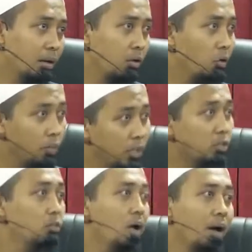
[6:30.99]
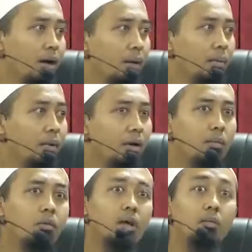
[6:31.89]
Hukumnya semua haram.
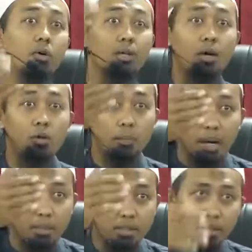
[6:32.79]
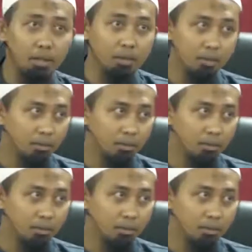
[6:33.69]
Kemudian mau ditaruh depan masjid,